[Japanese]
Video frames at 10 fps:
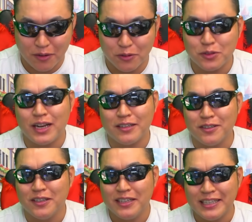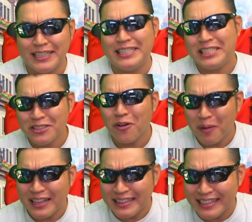おそらく、石の
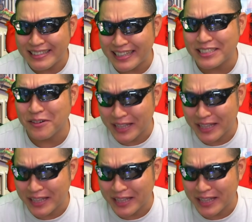番人でしょ